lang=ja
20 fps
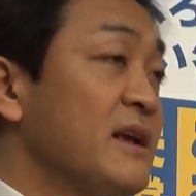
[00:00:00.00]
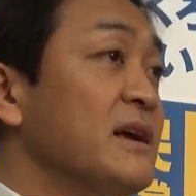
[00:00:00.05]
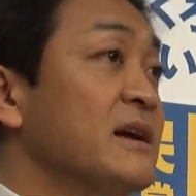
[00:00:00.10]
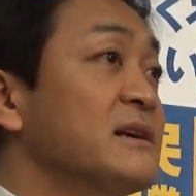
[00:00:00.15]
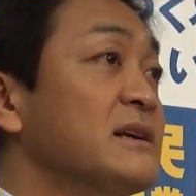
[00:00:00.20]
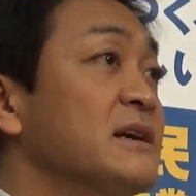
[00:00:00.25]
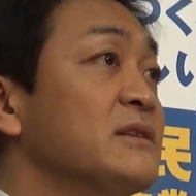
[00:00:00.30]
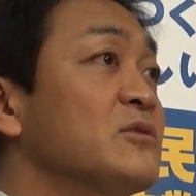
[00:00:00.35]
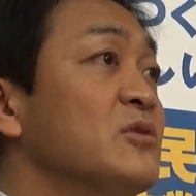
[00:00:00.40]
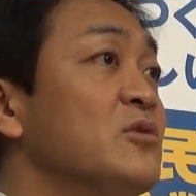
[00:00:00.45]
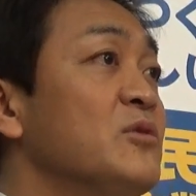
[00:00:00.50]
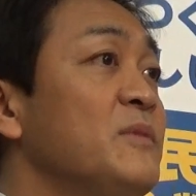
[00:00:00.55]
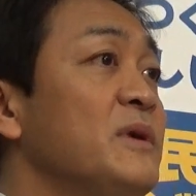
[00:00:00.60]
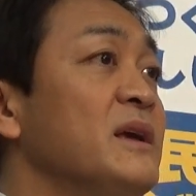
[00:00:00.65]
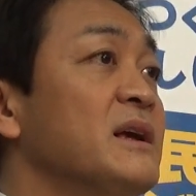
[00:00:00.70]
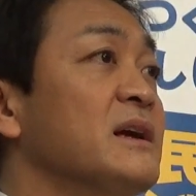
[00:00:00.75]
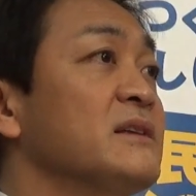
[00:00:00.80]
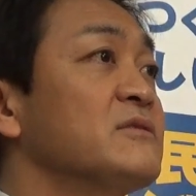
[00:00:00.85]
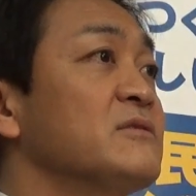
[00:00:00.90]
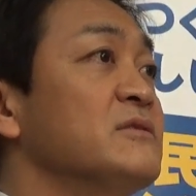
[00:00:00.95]
確化、透
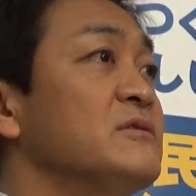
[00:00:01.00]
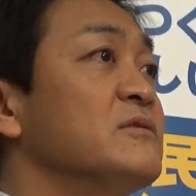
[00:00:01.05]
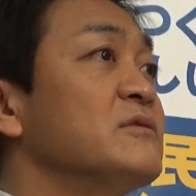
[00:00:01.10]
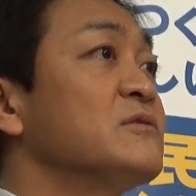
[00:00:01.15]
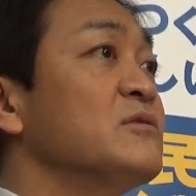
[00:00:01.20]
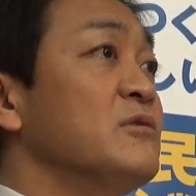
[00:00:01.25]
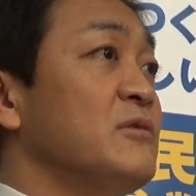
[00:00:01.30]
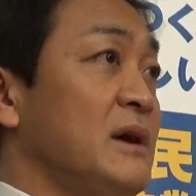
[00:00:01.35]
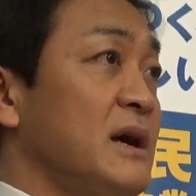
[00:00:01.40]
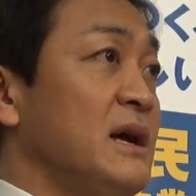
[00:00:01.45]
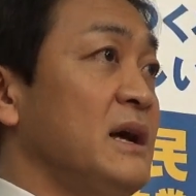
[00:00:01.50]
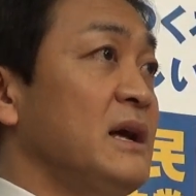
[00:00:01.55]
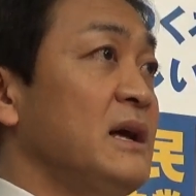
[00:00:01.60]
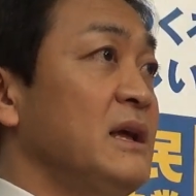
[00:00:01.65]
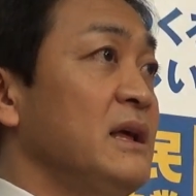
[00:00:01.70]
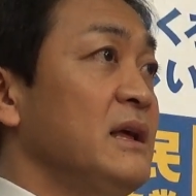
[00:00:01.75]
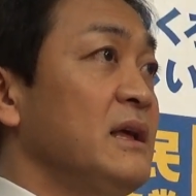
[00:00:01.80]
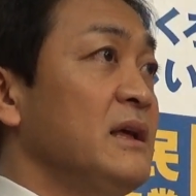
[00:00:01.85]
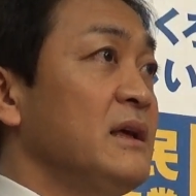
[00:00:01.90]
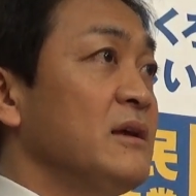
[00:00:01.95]
明化ということは、
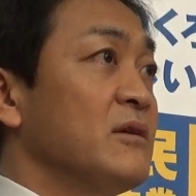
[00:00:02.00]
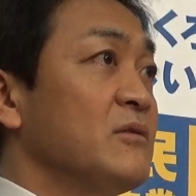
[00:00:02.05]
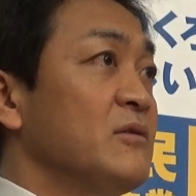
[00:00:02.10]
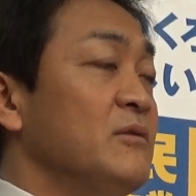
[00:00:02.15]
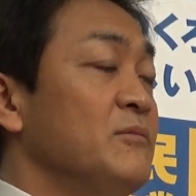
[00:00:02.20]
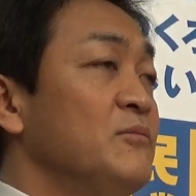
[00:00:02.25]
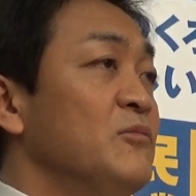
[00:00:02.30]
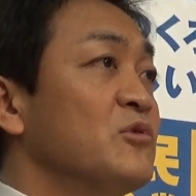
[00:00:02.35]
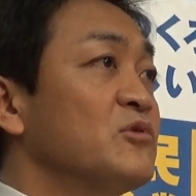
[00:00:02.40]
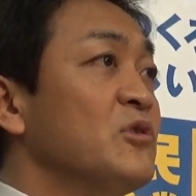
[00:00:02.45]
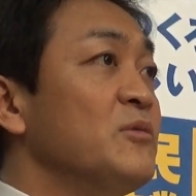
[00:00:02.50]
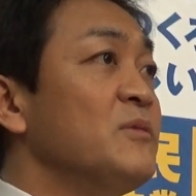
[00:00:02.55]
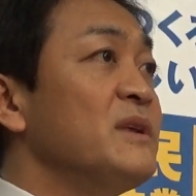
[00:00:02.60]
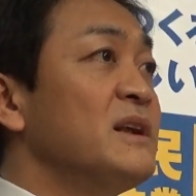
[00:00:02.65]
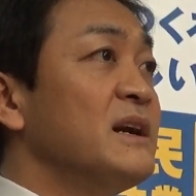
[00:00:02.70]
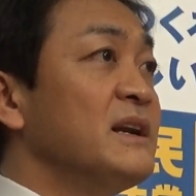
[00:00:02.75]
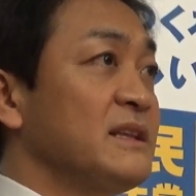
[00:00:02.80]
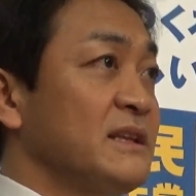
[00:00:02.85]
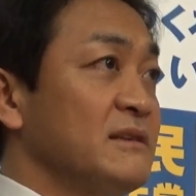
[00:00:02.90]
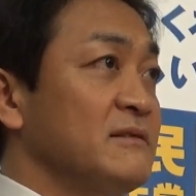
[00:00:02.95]
これ、求め
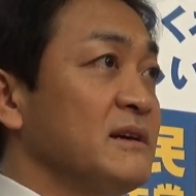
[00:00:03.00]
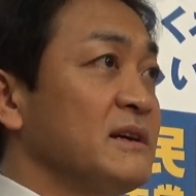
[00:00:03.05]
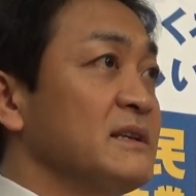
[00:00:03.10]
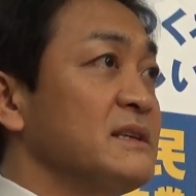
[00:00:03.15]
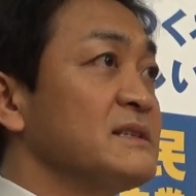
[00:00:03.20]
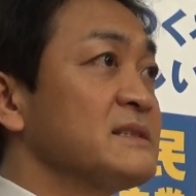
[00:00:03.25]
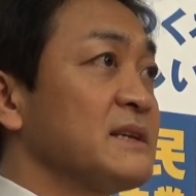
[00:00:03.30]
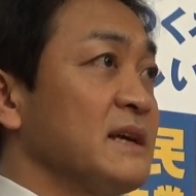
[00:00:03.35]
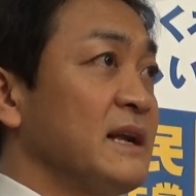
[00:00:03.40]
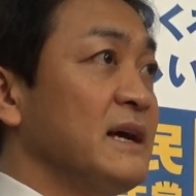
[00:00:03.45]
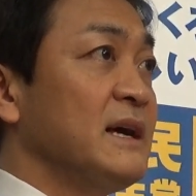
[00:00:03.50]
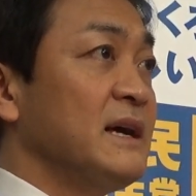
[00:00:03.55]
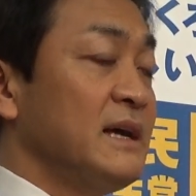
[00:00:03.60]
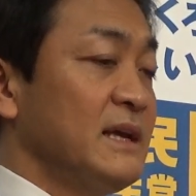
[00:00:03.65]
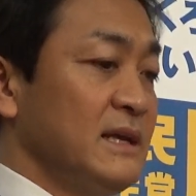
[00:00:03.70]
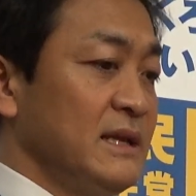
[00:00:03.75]
られているわけですから、